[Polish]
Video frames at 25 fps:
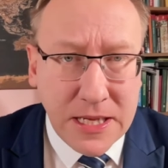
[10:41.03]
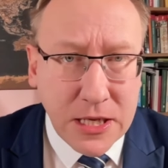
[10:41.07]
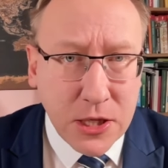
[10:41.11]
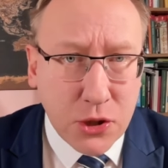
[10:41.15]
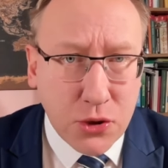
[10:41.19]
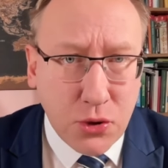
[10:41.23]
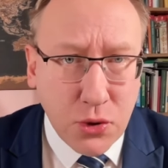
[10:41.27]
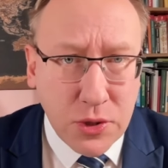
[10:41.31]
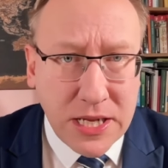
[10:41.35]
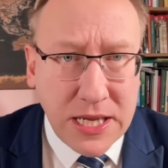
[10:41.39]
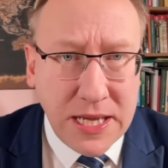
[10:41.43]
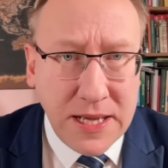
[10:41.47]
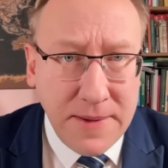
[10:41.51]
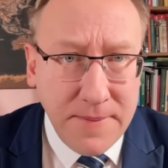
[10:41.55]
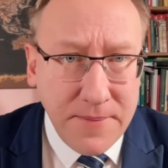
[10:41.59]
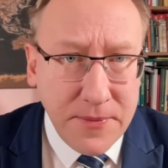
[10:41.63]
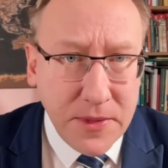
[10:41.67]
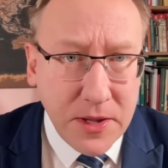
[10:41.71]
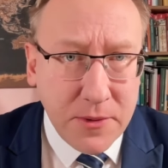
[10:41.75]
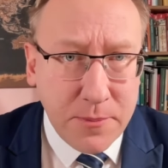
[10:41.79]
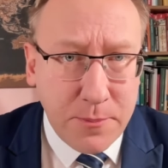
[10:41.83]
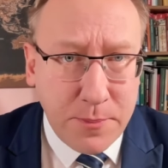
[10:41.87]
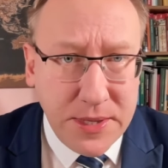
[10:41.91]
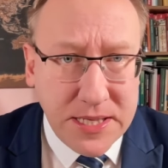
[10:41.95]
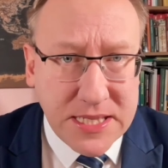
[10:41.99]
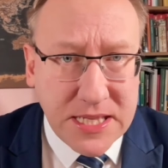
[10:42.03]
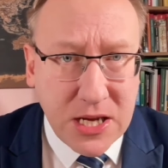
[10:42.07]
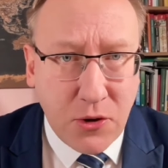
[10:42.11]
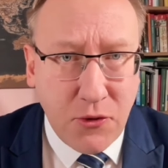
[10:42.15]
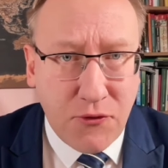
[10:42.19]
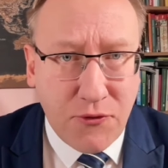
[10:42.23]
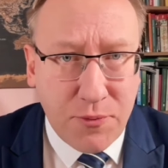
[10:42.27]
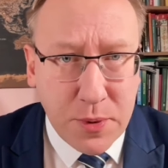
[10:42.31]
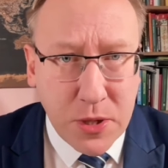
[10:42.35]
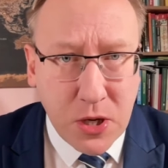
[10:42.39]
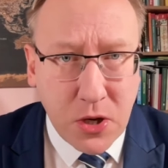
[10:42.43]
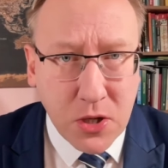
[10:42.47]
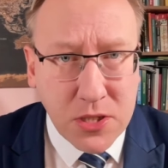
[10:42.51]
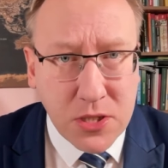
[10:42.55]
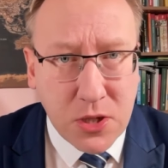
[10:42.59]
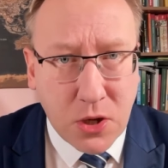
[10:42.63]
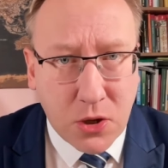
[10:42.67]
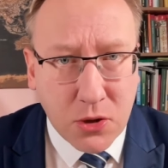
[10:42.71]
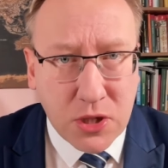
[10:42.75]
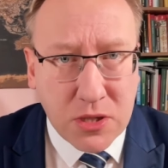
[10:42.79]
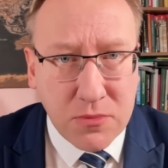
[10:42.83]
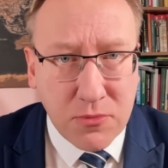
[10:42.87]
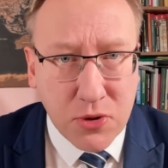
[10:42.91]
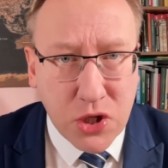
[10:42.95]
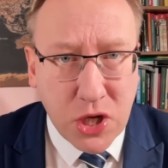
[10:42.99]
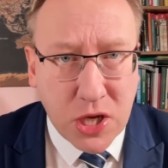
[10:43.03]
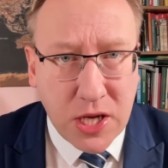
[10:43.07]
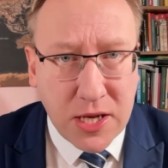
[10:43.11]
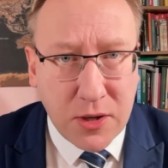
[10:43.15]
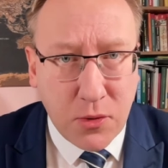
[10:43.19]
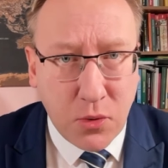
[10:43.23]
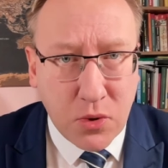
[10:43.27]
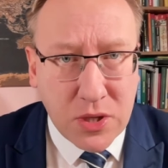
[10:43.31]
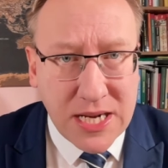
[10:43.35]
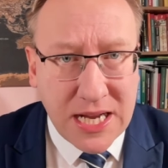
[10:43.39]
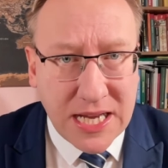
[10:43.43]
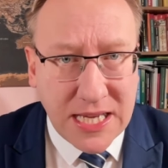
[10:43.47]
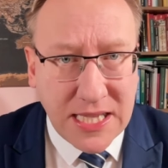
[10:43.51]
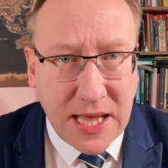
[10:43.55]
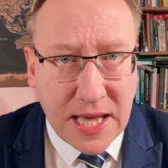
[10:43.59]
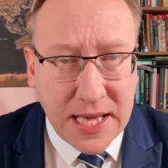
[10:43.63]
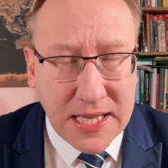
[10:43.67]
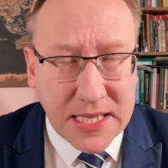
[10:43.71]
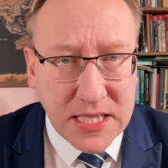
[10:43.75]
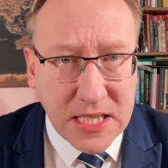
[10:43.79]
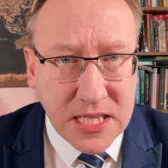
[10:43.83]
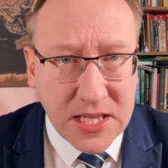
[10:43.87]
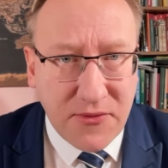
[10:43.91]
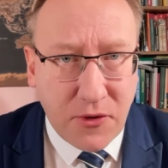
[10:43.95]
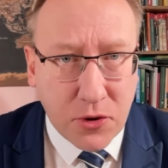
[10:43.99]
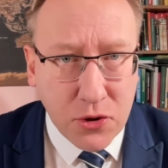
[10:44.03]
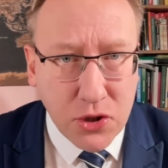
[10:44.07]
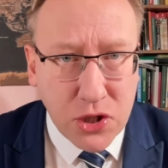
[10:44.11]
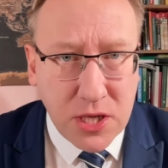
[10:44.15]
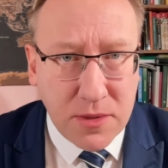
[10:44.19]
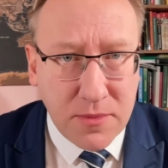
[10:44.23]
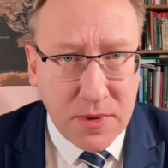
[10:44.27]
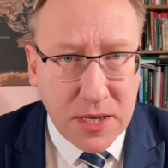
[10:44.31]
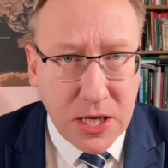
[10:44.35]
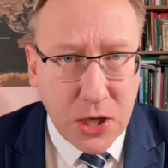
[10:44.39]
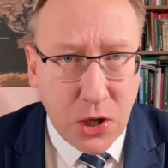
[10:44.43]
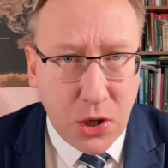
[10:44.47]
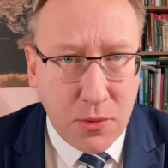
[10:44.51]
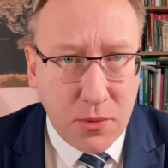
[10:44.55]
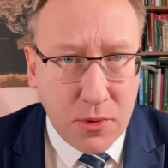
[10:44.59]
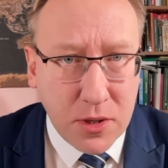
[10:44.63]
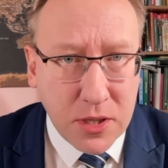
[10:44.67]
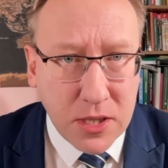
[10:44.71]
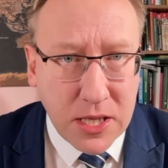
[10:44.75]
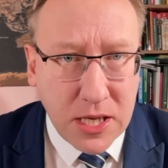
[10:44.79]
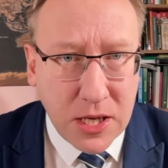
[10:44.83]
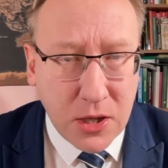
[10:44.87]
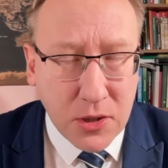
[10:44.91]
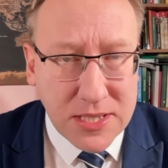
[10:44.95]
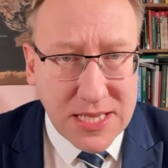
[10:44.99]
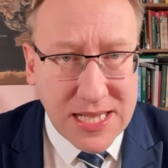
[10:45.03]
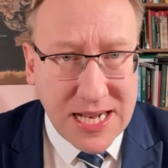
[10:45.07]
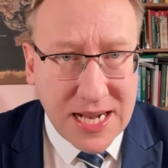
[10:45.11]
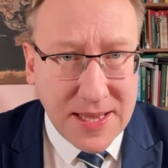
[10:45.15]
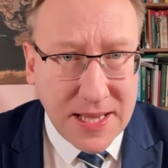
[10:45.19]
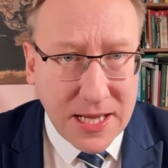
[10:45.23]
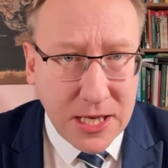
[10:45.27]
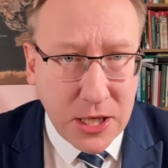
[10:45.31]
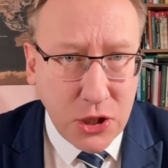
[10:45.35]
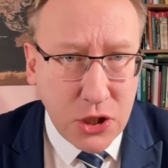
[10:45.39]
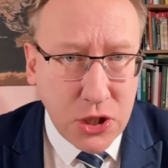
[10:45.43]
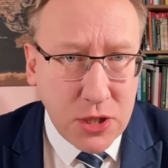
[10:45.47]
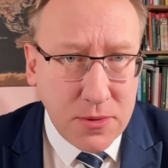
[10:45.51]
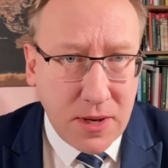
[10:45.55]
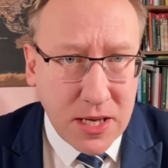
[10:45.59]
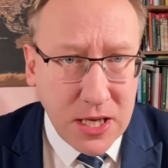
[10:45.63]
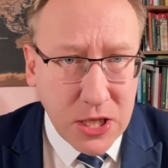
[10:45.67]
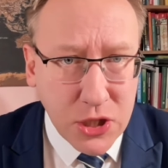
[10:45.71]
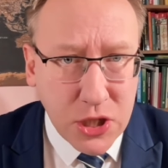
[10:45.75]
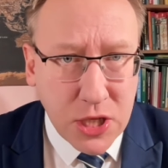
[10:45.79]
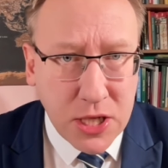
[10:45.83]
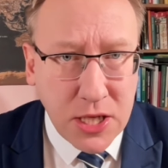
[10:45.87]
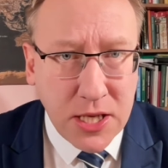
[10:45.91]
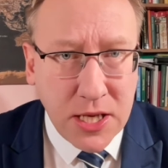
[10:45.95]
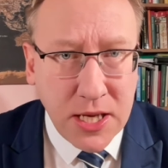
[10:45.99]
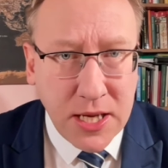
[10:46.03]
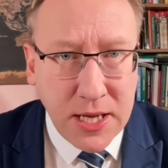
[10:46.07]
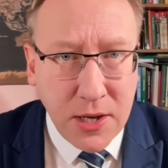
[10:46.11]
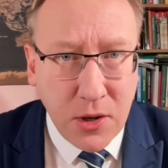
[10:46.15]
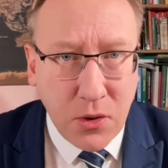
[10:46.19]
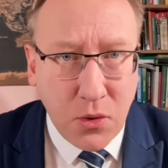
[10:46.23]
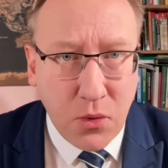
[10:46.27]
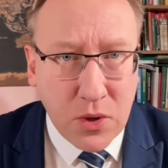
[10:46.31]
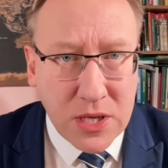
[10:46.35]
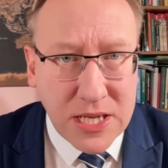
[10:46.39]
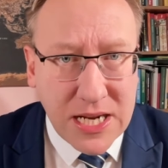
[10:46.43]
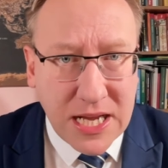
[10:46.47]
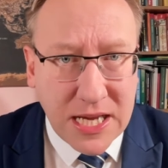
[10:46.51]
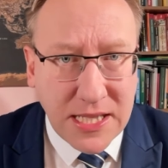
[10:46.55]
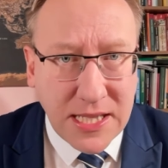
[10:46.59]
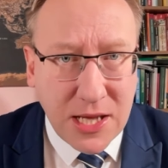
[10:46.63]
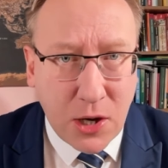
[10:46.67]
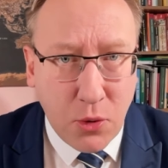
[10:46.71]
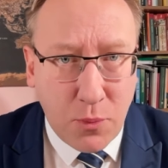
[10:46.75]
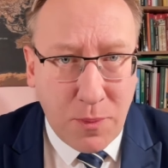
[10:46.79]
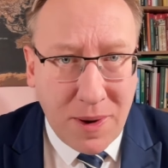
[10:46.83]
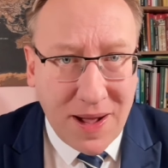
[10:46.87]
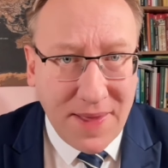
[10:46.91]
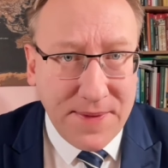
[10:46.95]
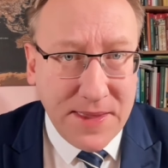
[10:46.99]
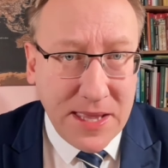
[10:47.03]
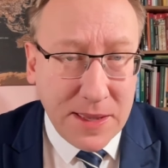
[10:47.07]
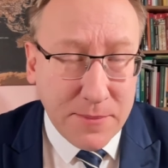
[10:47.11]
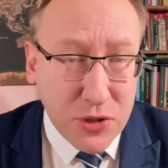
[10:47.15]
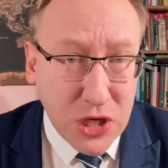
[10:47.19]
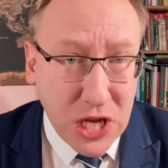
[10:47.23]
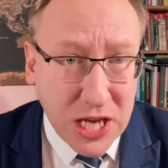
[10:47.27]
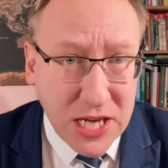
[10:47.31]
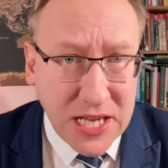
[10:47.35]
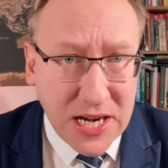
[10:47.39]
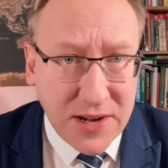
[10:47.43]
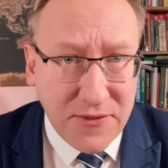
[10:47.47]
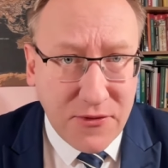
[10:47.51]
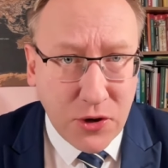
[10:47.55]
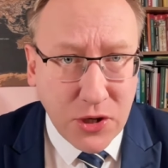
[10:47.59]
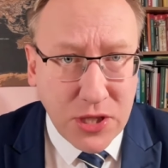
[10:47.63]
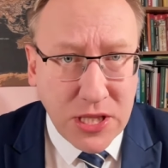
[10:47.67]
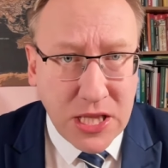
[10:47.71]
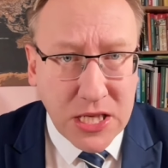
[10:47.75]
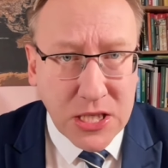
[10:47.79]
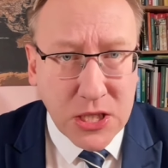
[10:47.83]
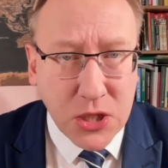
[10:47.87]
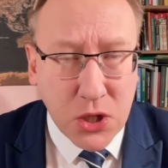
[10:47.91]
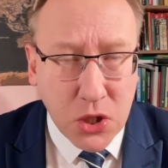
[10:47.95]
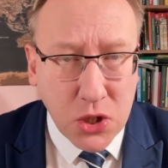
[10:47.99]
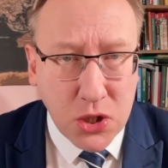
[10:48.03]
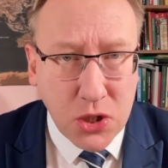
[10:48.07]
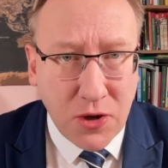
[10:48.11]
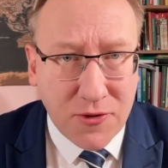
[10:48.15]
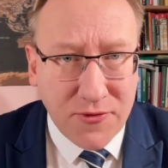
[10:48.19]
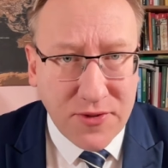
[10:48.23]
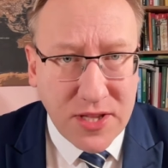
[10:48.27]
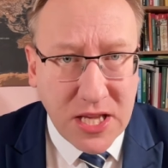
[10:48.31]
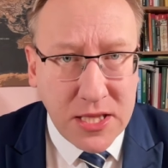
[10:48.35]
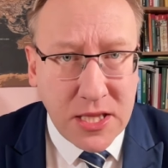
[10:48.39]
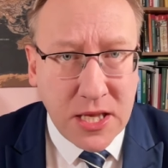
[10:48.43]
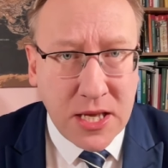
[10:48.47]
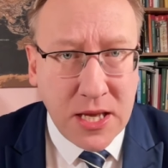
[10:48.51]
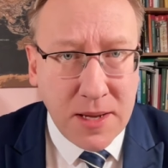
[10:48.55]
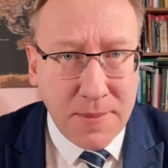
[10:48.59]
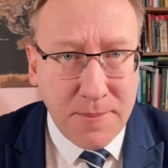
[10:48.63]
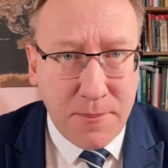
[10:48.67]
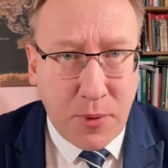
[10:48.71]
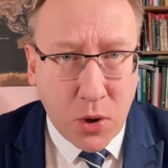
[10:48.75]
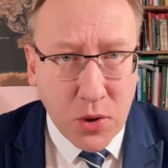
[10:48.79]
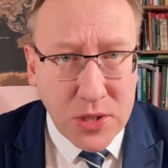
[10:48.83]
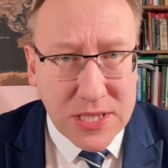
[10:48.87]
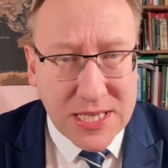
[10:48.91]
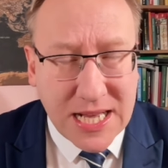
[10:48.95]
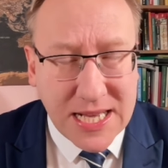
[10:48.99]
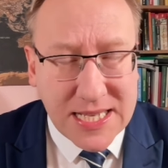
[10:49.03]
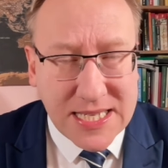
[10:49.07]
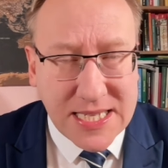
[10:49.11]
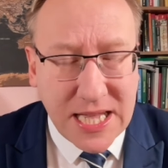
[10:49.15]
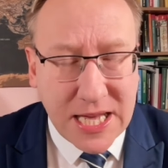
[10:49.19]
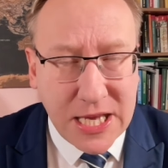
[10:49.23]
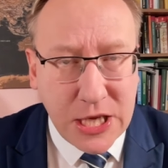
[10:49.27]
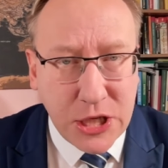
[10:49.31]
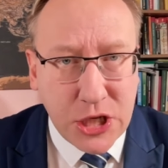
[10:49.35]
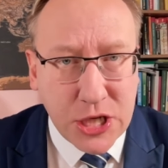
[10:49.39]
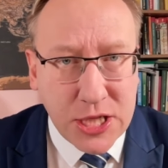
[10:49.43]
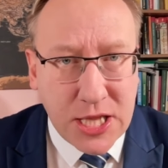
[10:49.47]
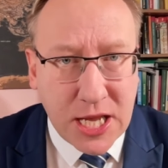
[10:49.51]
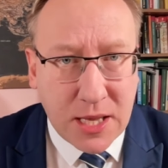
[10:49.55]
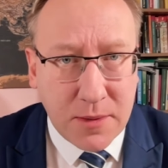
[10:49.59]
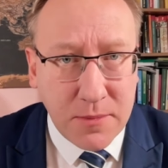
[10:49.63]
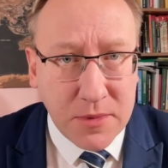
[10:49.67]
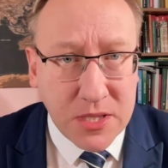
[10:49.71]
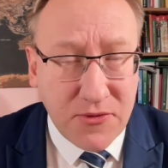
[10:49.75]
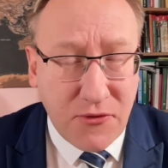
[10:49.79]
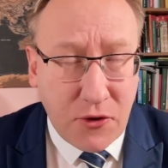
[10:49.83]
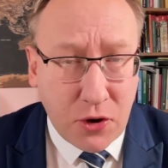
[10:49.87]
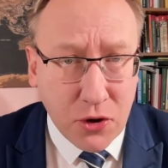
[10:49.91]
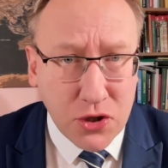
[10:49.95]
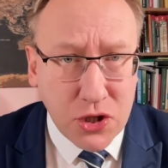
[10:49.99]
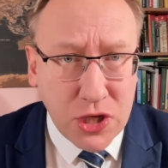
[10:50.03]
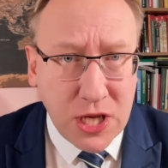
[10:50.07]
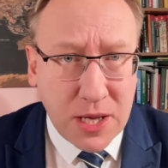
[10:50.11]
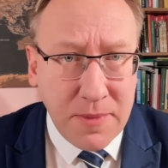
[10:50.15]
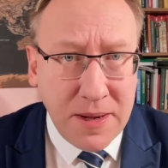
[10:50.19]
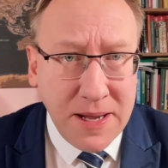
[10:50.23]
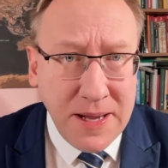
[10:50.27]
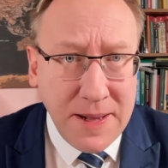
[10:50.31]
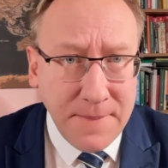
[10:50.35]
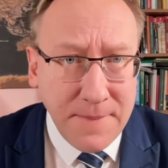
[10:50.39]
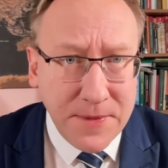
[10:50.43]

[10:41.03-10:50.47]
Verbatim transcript: który pisał wprost o tym, że Ukraina jest stworzeniem geo, geostrategicznym, a jeżeli Ukraina upadnie, przegra wojnę z Rosją, wtedy Polska staje się takim stworzeniem.